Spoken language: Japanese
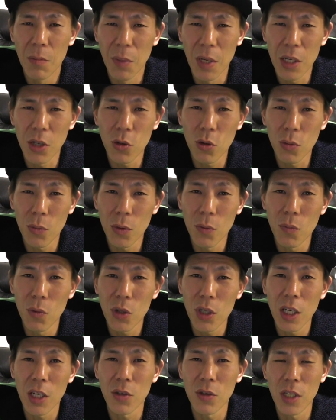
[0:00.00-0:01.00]

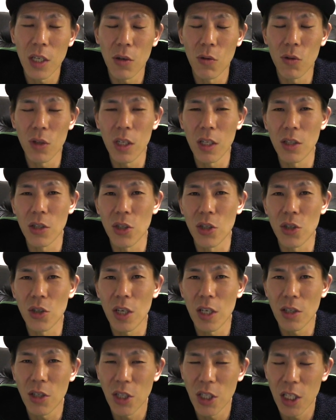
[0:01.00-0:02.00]
マリオットボンボイ系のねホテルに
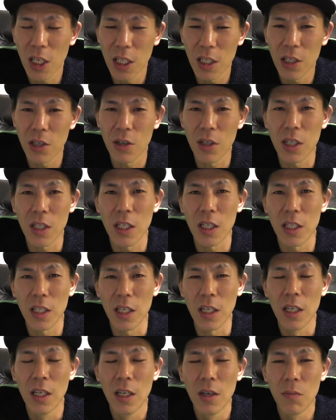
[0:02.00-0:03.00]
宿泊したいっていう方は
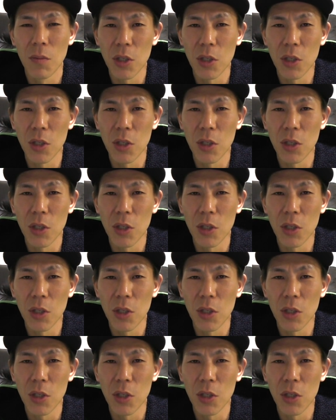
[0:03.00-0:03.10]
ね、